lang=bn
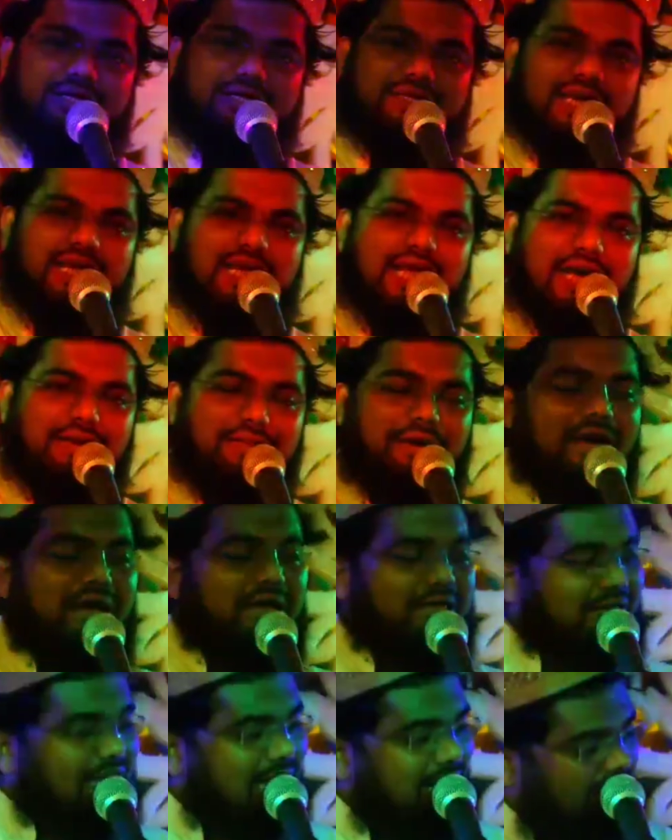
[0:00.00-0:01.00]
সালাম
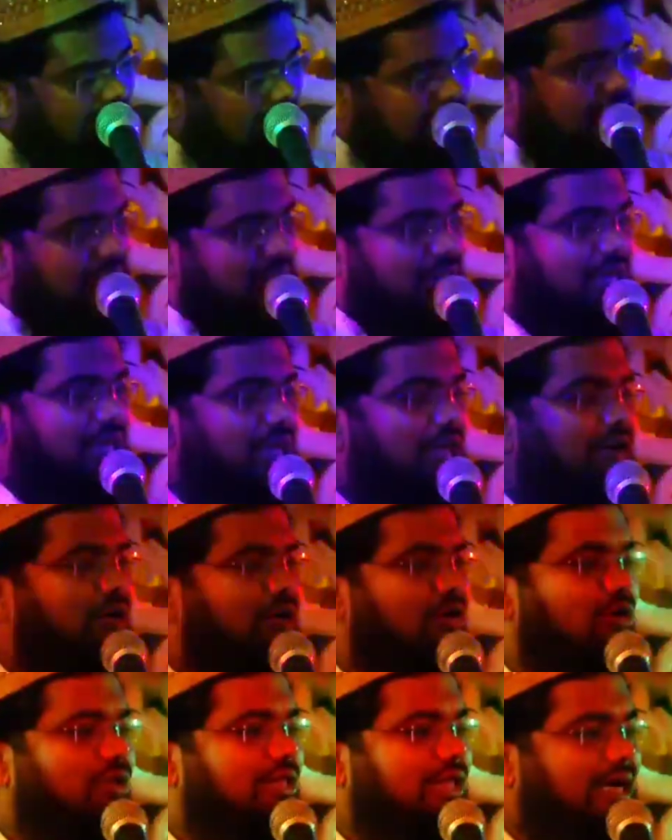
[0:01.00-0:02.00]
তানার ছেলে
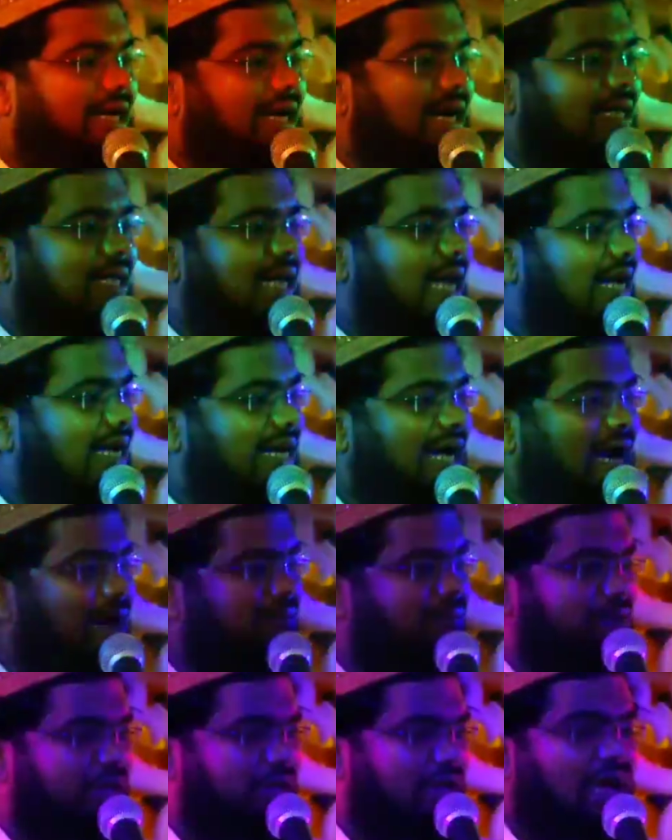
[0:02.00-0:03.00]
হলো দেখা যায়
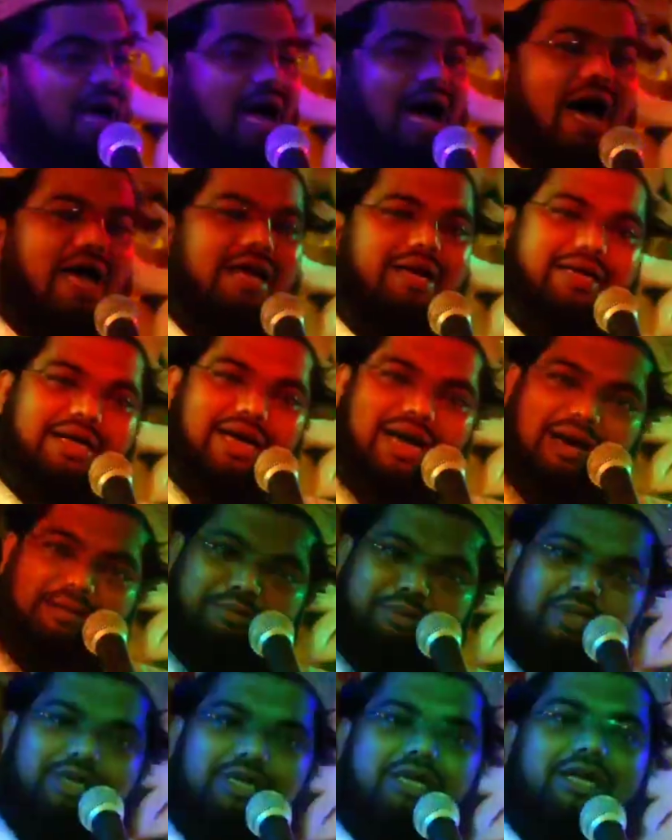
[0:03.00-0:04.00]
কাবিল আর
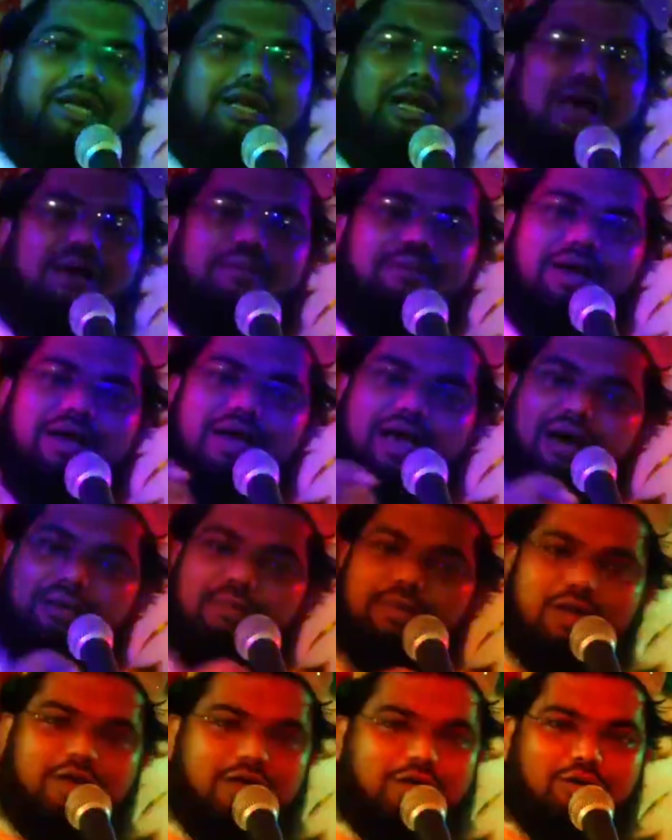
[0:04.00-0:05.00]
কাবিলের নামায়
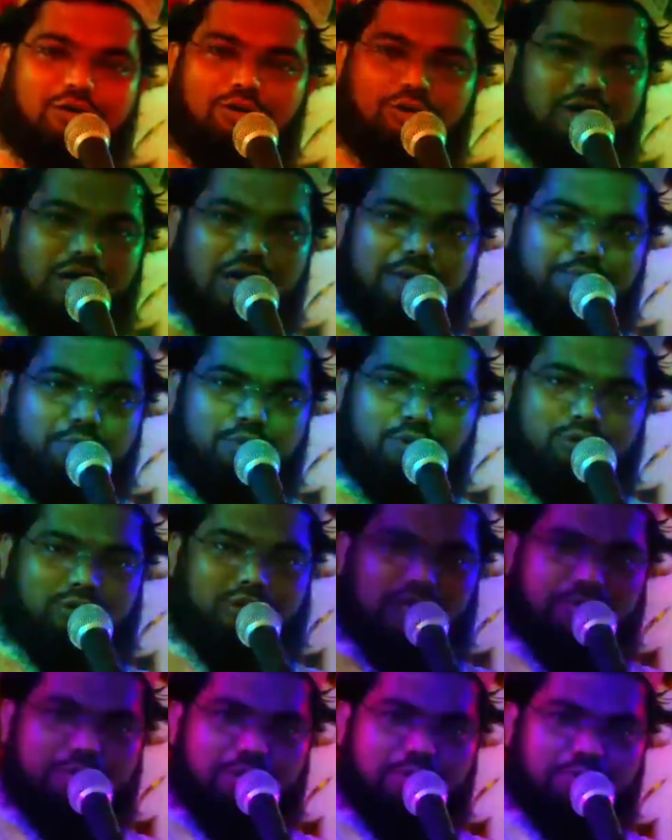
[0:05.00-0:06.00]
আমলে গোনা
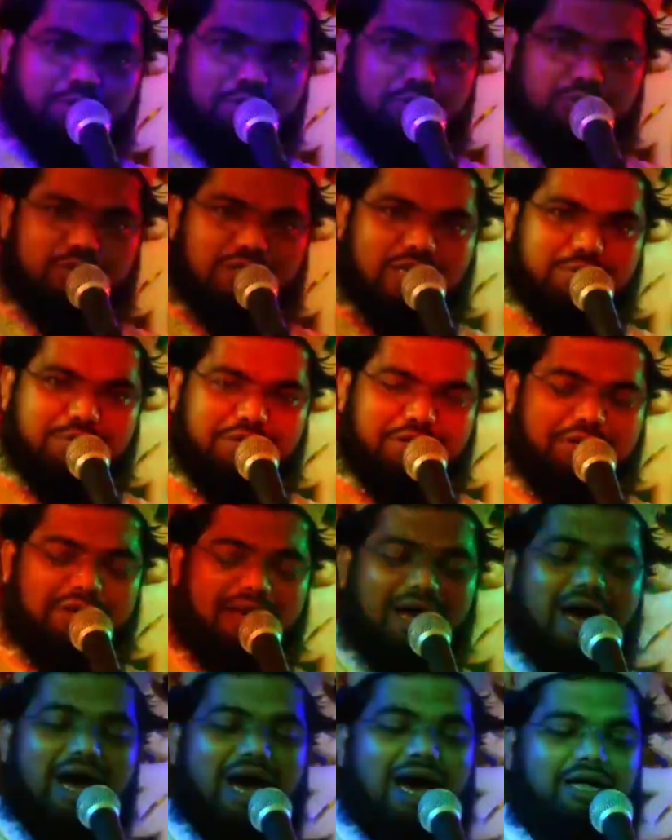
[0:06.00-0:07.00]
পৌঁছাবে পৌঁছাবে
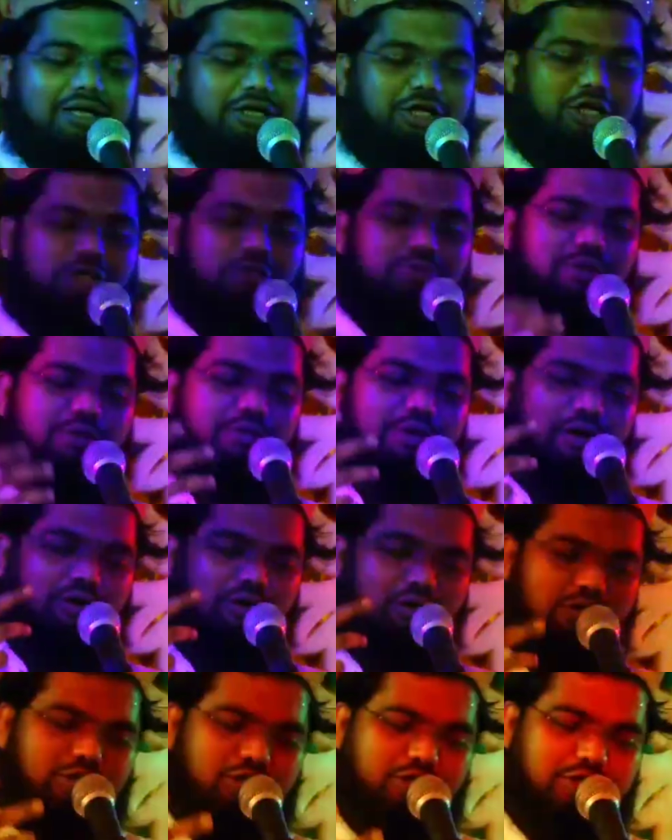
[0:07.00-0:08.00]
হাদিস
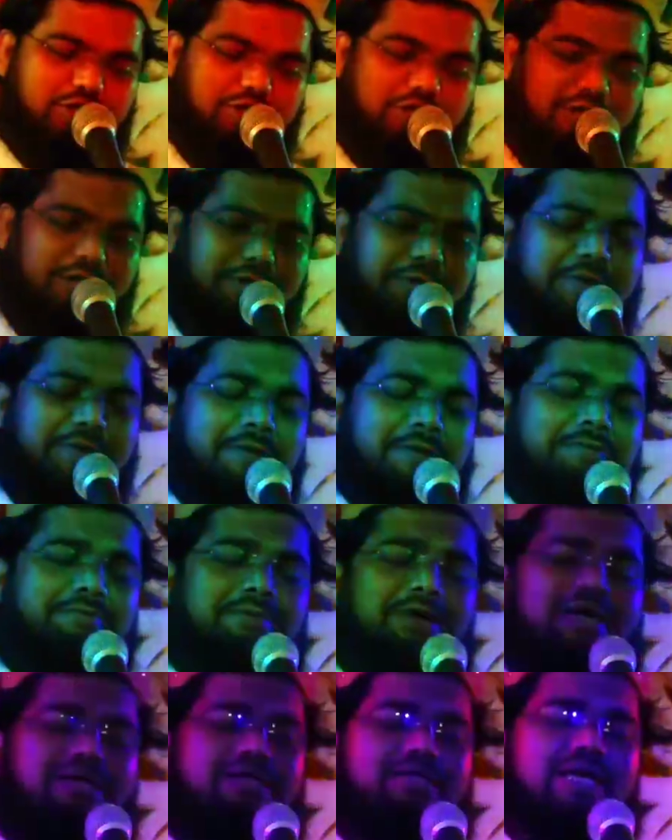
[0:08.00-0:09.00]
বিবরণ দিয়েছে
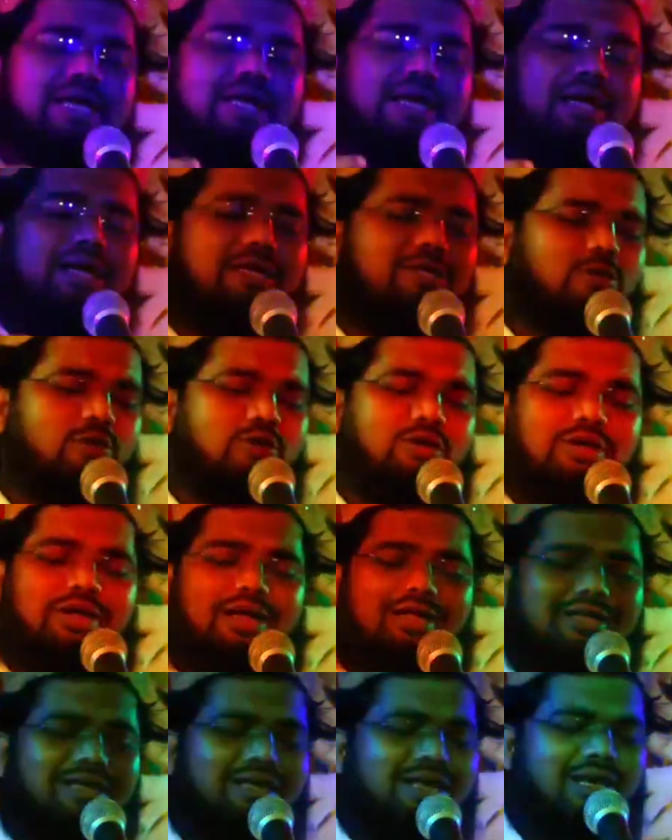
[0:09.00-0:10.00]
মান সন্না
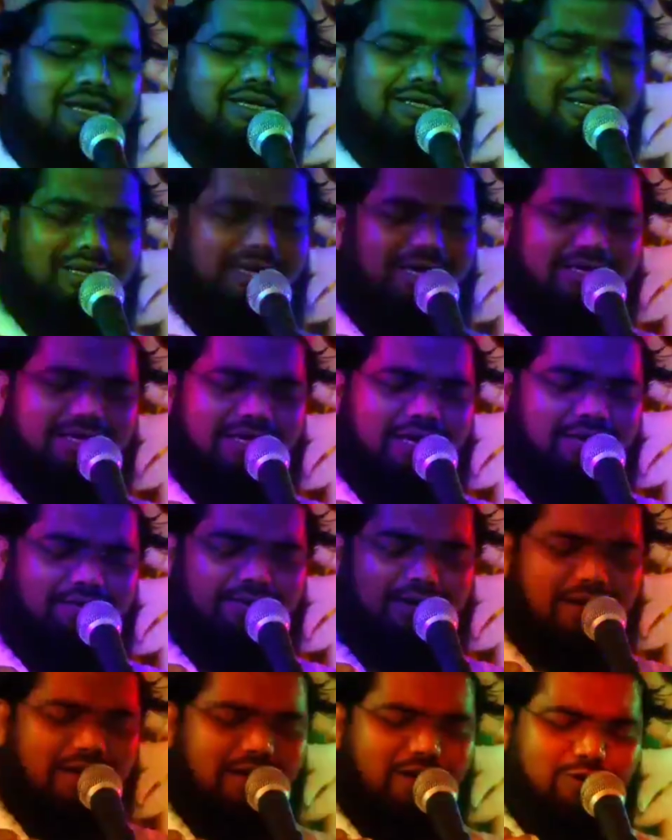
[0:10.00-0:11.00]
সন্নাতান হাসানাতান
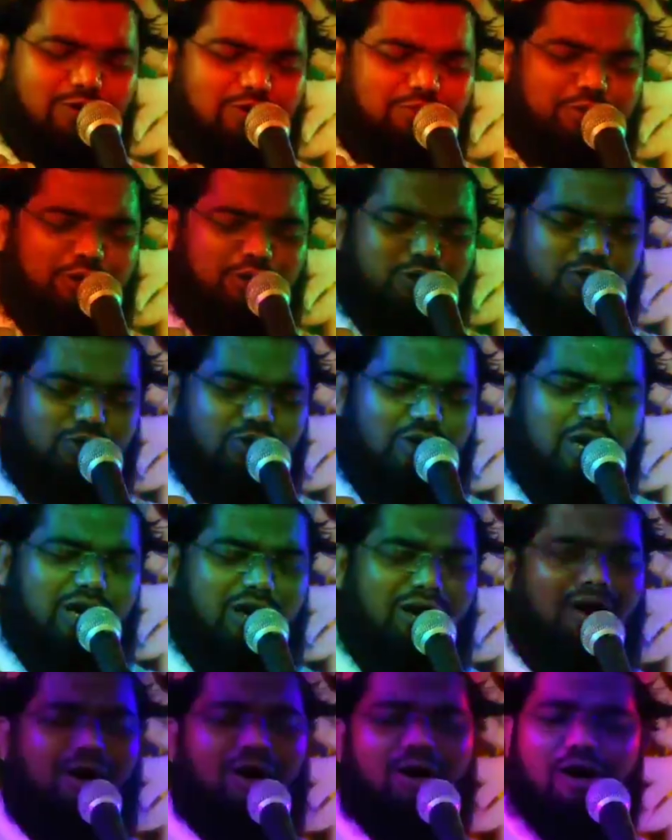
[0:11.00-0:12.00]
ফালাহু বিজরুহা
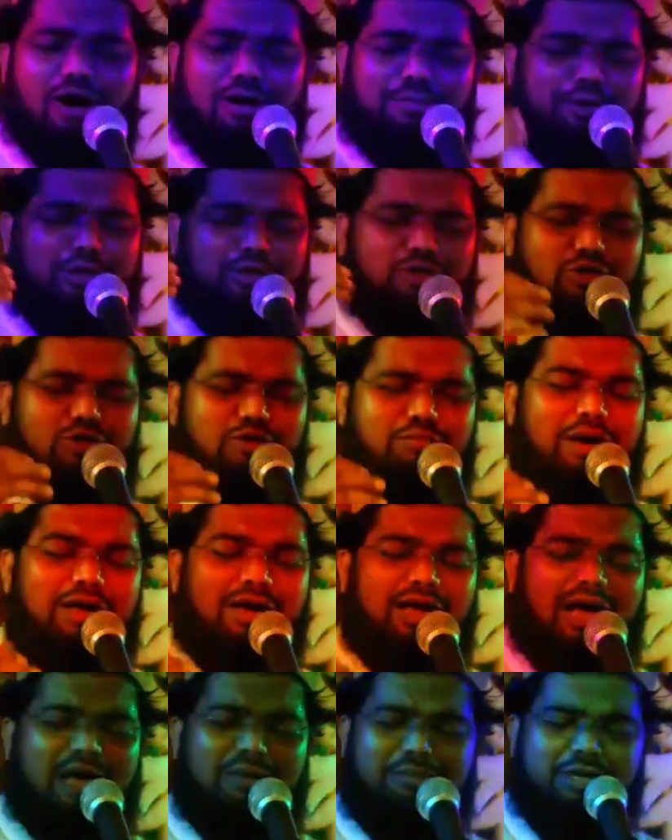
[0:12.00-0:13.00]
ওয়া বিজরমান
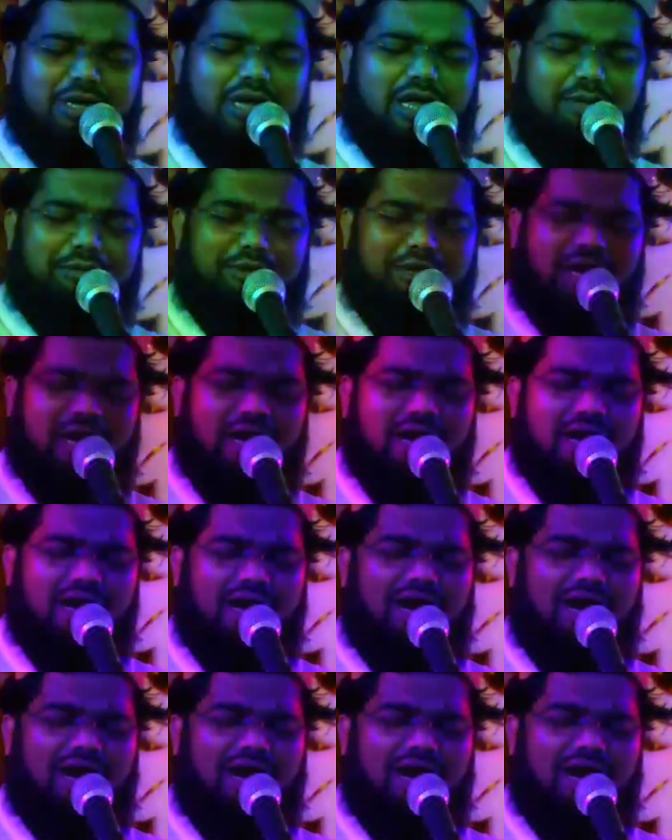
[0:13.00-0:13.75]
আমিলা বিহা